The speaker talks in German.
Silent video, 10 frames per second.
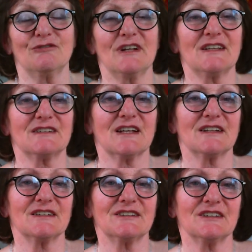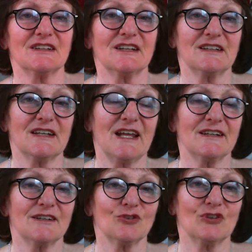Vielleicht kann ich dir da den
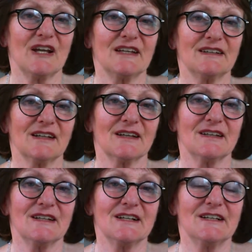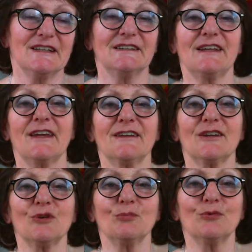einen oder anderen
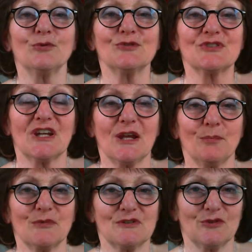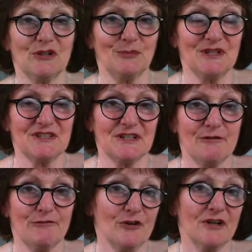Denkimpuls geben. Es würde mich
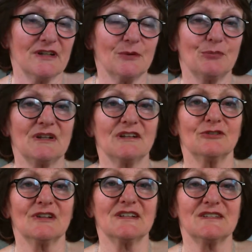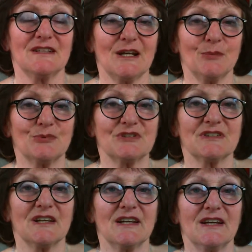sehr freuen. Ich bin natürlich
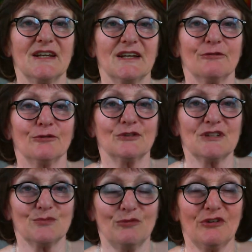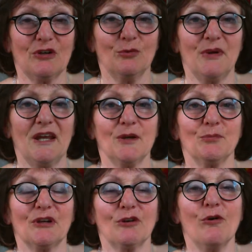selbst von diesem Phänomen
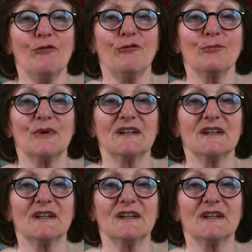betroffen.